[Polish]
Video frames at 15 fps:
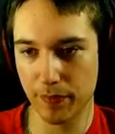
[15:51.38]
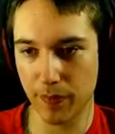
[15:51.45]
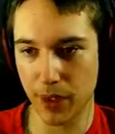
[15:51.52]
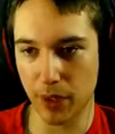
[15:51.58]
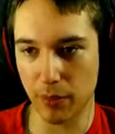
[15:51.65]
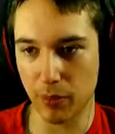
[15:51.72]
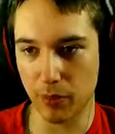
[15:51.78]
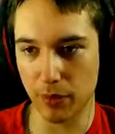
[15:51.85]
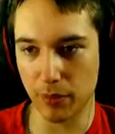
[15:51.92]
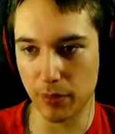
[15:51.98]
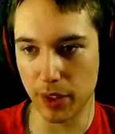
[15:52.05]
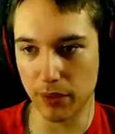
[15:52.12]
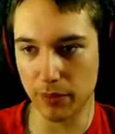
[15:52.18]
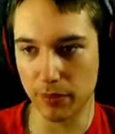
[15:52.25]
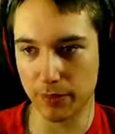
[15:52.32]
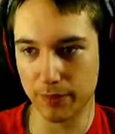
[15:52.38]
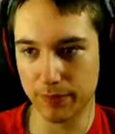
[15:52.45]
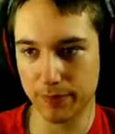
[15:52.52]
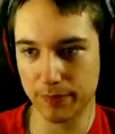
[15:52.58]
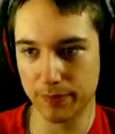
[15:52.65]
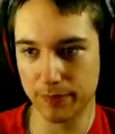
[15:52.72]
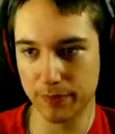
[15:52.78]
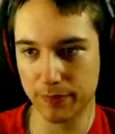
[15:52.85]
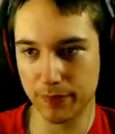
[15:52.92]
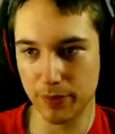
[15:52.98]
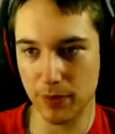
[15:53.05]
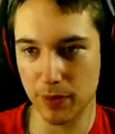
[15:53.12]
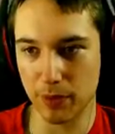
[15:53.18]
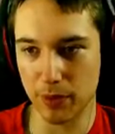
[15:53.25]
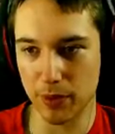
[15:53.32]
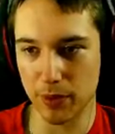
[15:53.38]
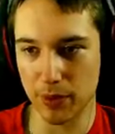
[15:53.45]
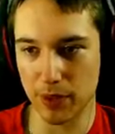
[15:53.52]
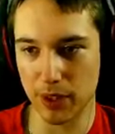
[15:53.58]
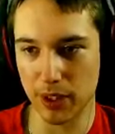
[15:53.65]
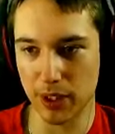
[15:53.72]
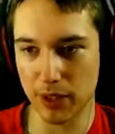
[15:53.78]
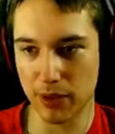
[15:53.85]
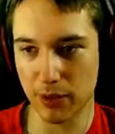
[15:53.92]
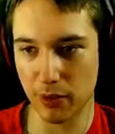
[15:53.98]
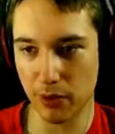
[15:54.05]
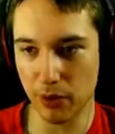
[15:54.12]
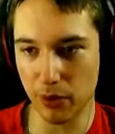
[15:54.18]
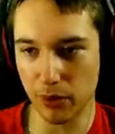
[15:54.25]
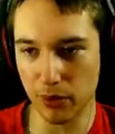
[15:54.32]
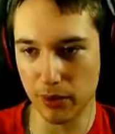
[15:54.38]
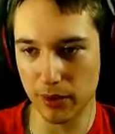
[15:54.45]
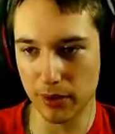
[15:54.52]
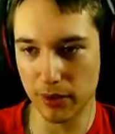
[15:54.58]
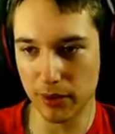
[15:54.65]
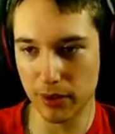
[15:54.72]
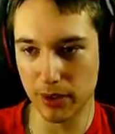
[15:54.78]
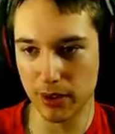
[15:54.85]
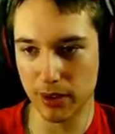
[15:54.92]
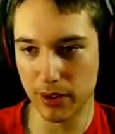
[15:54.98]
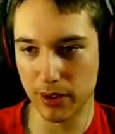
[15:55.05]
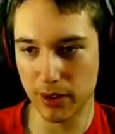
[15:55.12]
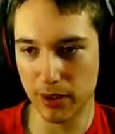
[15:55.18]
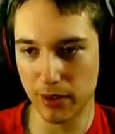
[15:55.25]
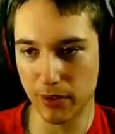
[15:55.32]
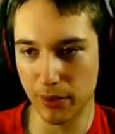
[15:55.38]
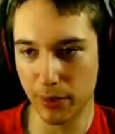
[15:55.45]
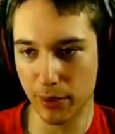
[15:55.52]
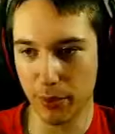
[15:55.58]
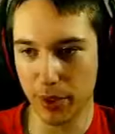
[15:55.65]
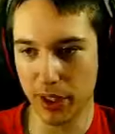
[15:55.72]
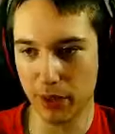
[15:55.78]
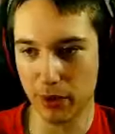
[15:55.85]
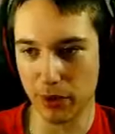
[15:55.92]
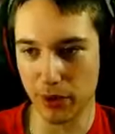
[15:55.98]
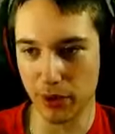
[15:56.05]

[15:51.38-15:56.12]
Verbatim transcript: Nie było tematu. Coś się da? O! Dobre to!